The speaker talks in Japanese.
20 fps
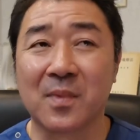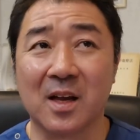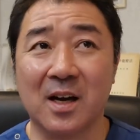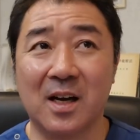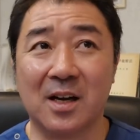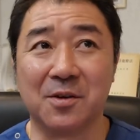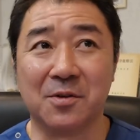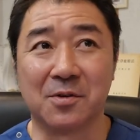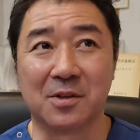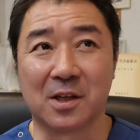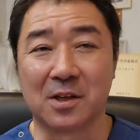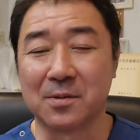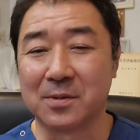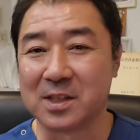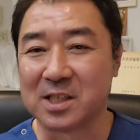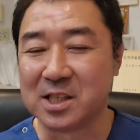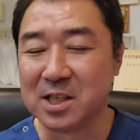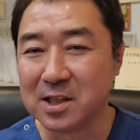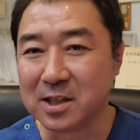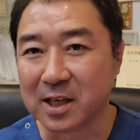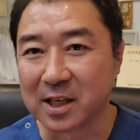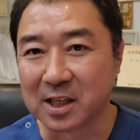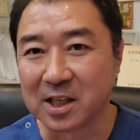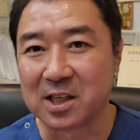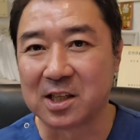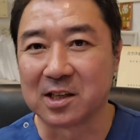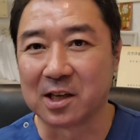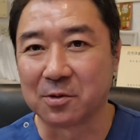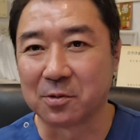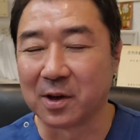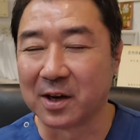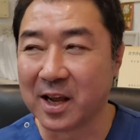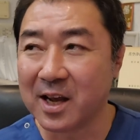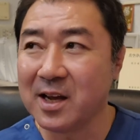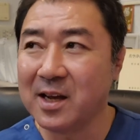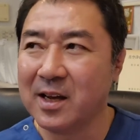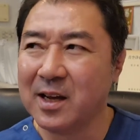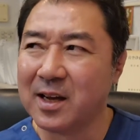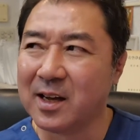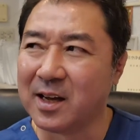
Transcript: あの、例えば人体切ったとかね、